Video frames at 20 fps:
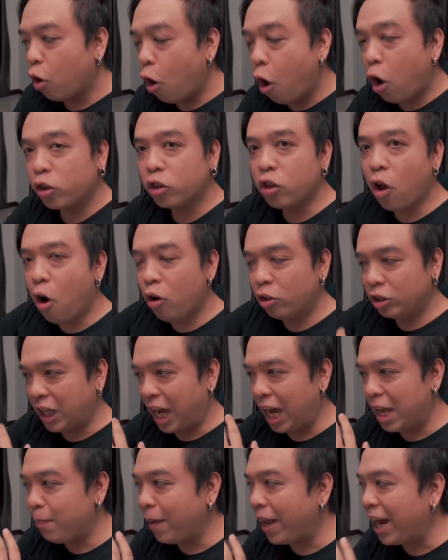ก็ต้อง
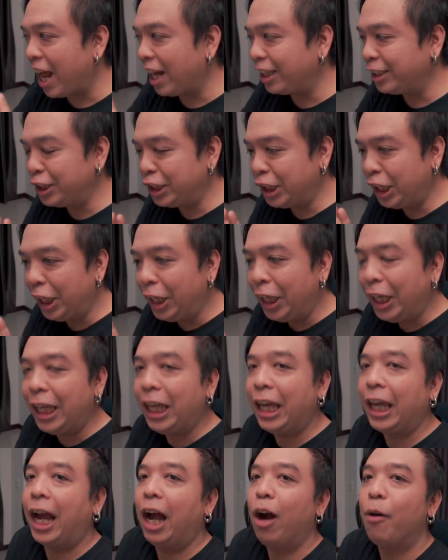ใช้พลังชี่
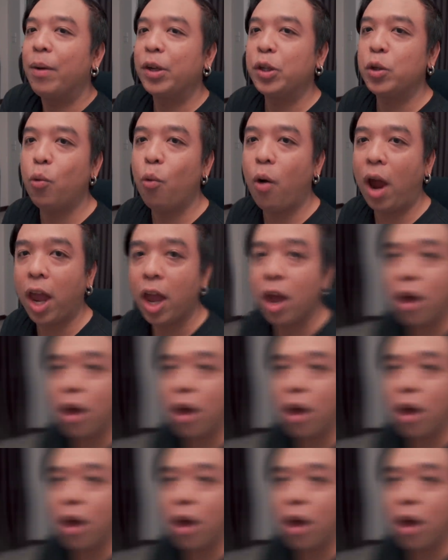เข้ามาช่วย